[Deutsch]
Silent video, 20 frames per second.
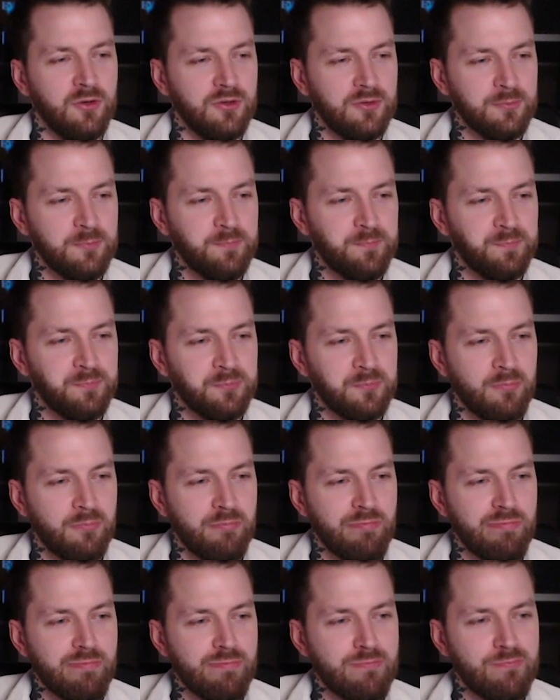Und
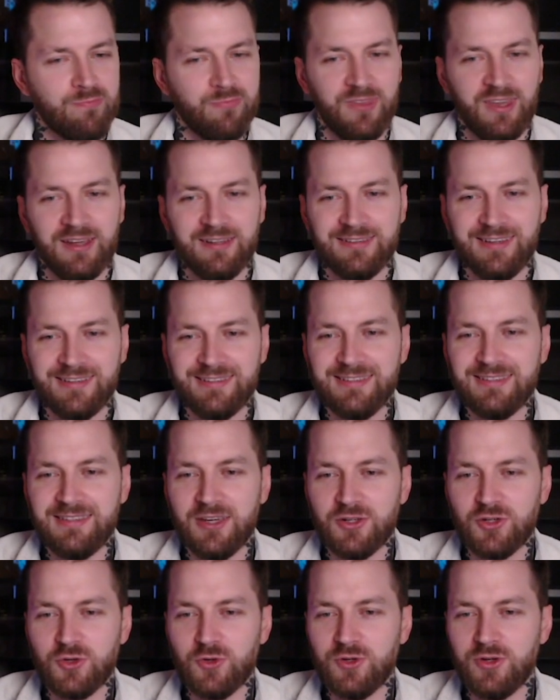das ist
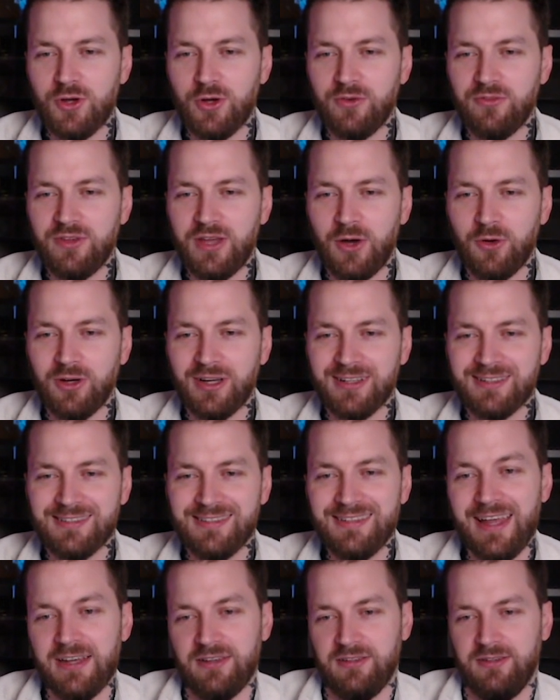ja schon irgendwie auch
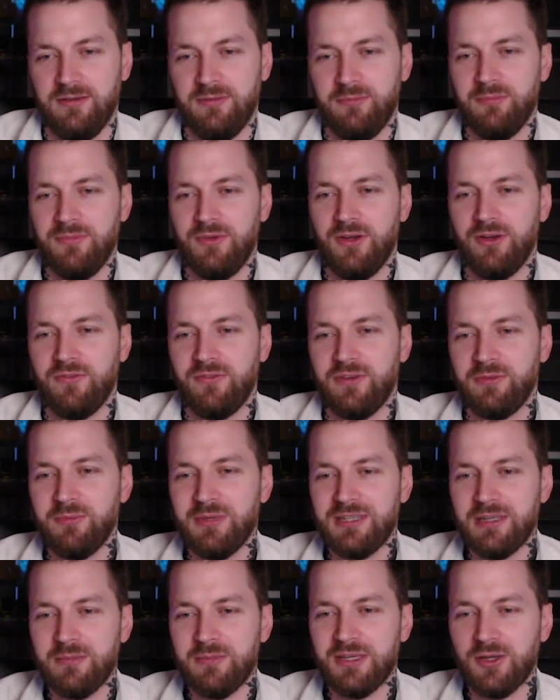ganz nett. Irgendwas,
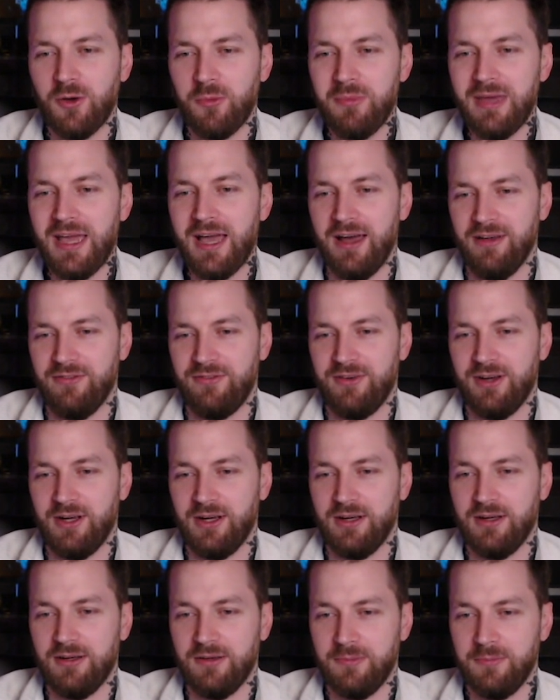mit dem ich auch mehr
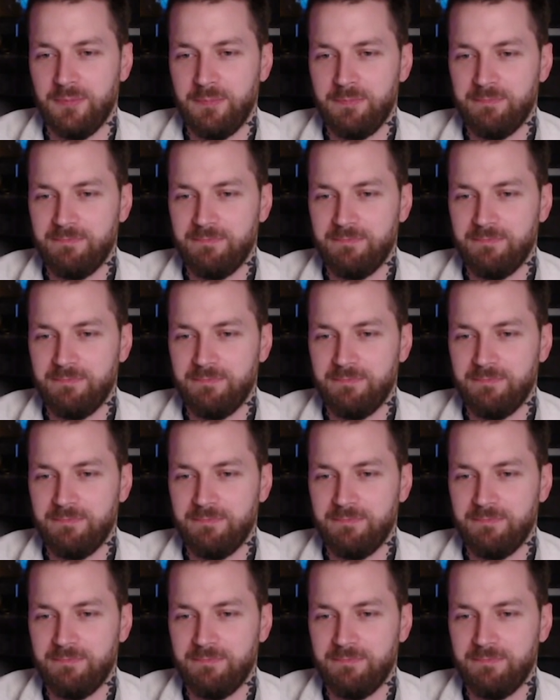anfangen kann.